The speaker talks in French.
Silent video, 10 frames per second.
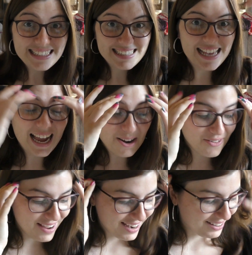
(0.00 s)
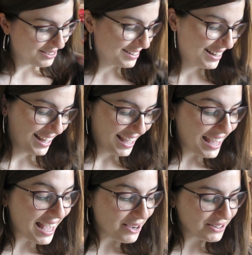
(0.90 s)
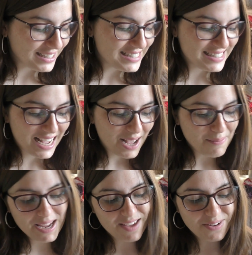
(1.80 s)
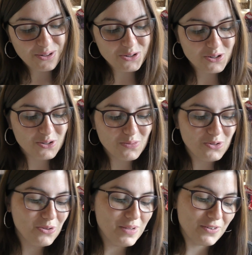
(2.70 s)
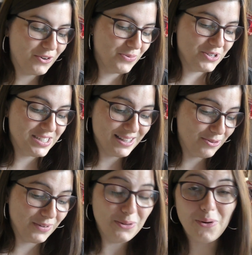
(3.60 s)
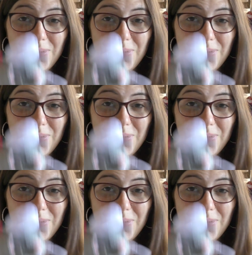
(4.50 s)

C'est high level, hein et à côté de ça, bah, il y avait deux autres Tsum Tsum et franchement, je les ai trouvés trop